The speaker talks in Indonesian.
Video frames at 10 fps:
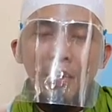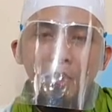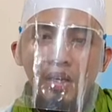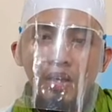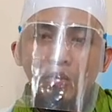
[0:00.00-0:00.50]

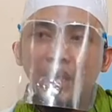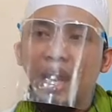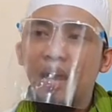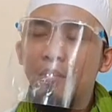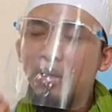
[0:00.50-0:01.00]
Beliau
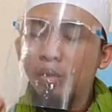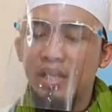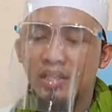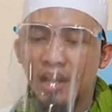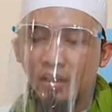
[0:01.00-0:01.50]
telah
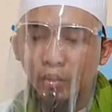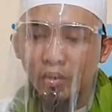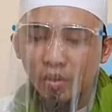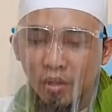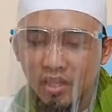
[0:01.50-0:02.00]
menulis
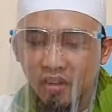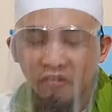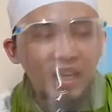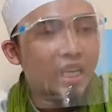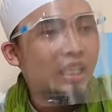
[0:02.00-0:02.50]
satu juz
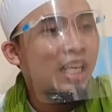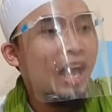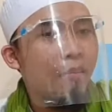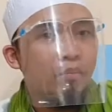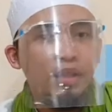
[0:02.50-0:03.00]
fil
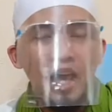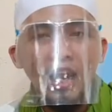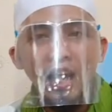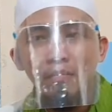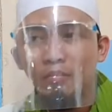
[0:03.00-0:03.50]
qiyam
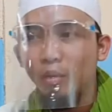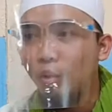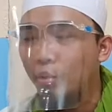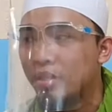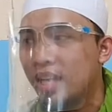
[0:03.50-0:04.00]
dalam
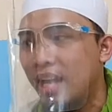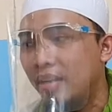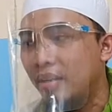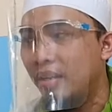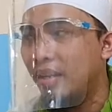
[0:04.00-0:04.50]

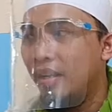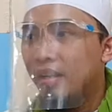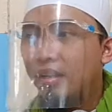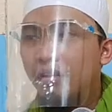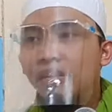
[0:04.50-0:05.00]
urusan
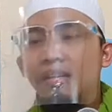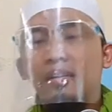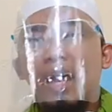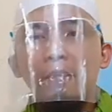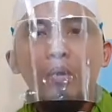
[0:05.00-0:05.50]

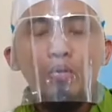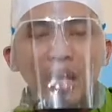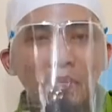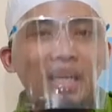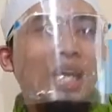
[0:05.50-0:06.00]
uh, apa?
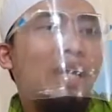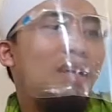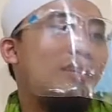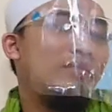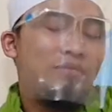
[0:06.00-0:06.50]
Urusan
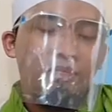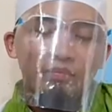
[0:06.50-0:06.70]
berdiri.